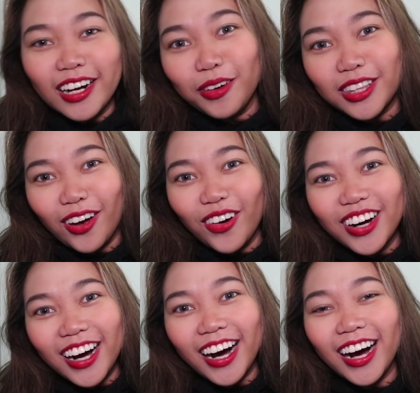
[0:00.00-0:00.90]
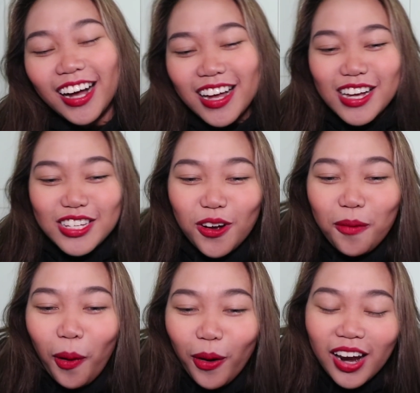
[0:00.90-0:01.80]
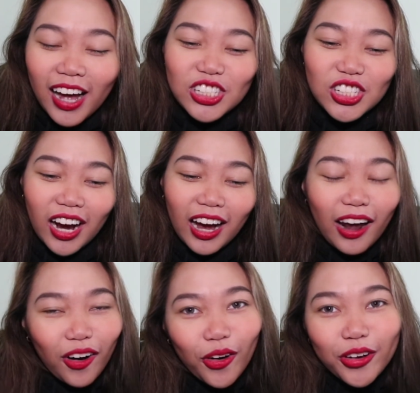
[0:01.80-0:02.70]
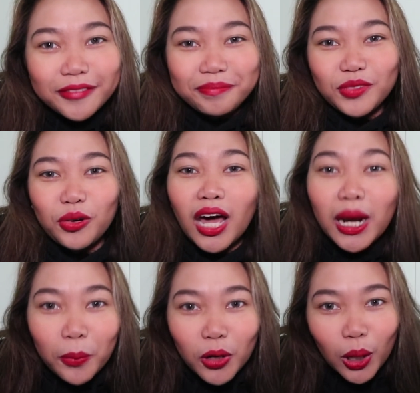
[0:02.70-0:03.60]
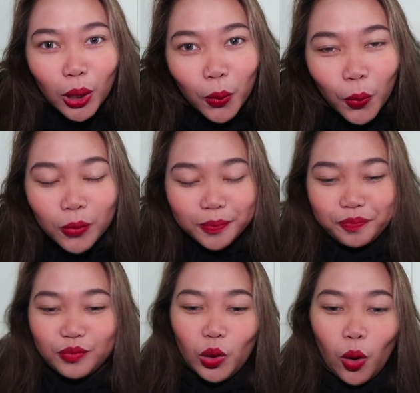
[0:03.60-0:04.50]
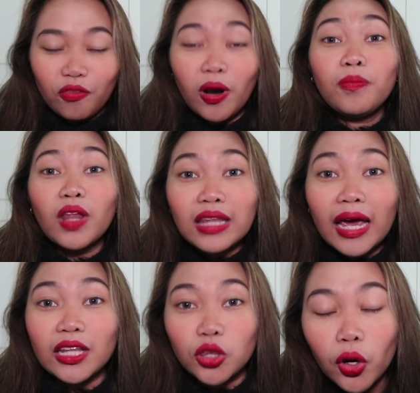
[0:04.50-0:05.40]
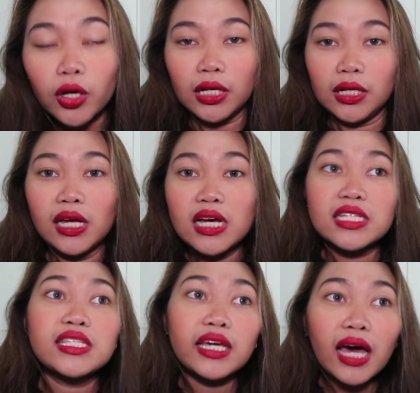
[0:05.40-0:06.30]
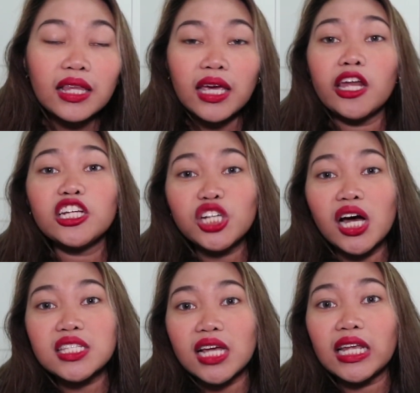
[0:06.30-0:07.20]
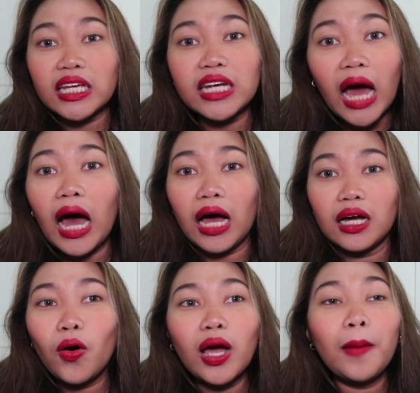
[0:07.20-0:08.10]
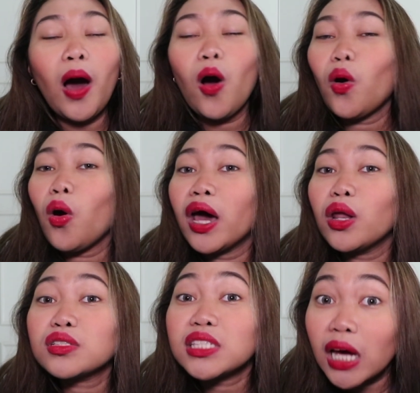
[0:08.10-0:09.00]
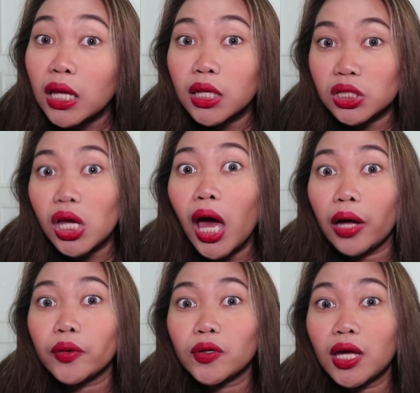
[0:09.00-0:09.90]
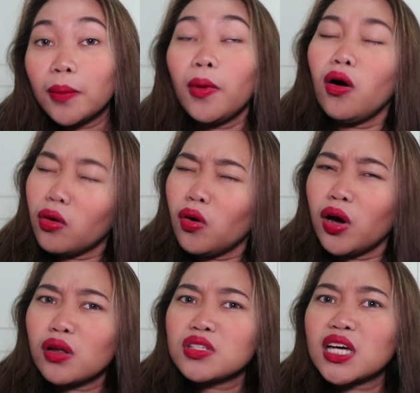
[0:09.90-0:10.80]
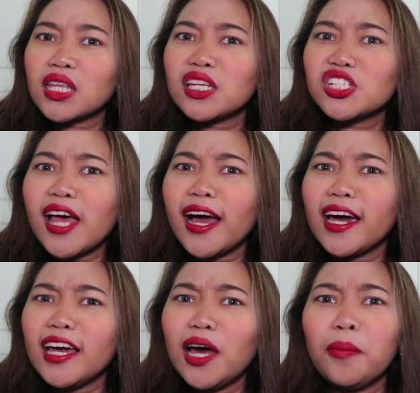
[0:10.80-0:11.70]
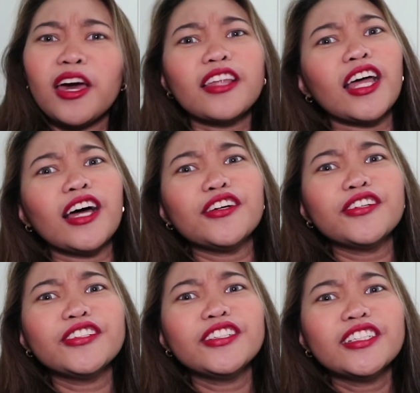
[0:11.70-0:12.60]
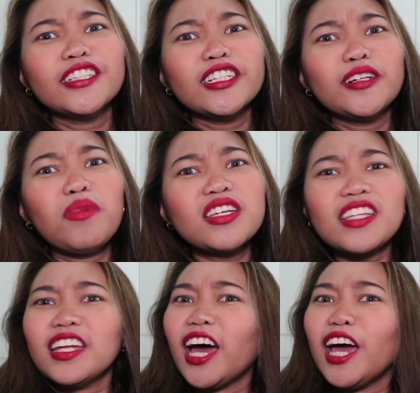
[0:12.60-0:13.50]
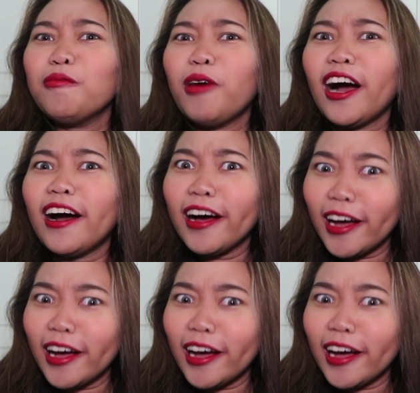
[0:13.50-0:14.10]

ano may tao? so, mo na siya karon. Kunana mo'y clue no from the title sikat kay ni siya nga salida og kabaw ko nga nung sikat ni siya kabaw ko nga nung sikat ni siya kaila ba yata no Basta na ay mga...